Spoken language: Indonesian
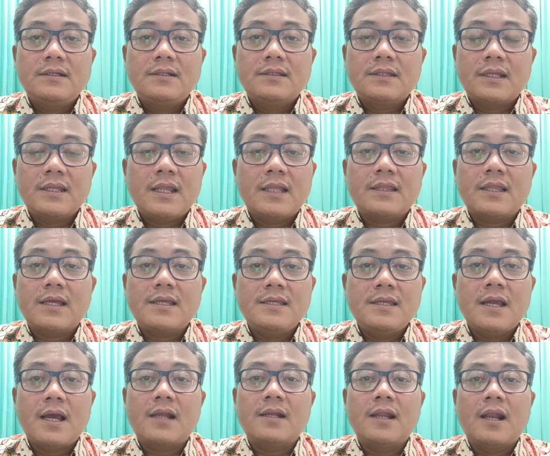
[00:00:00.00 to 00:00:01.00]
ternyata
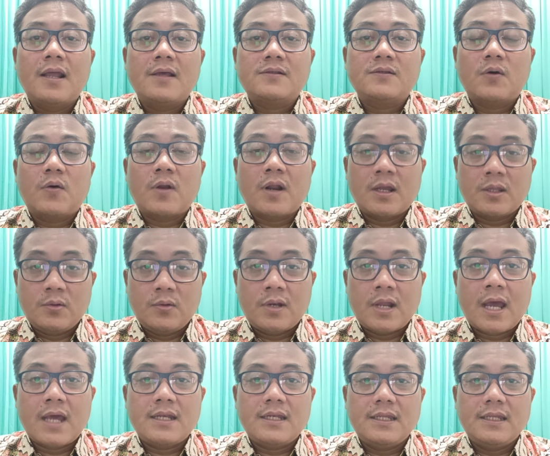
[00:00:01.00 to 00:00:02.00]
ia adalah seorang
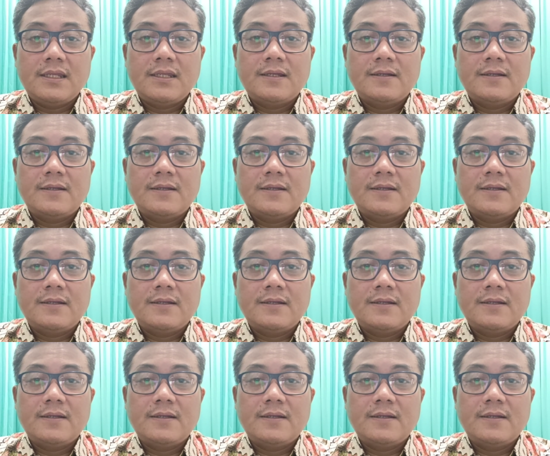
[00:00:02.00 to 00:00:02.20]
Yunani.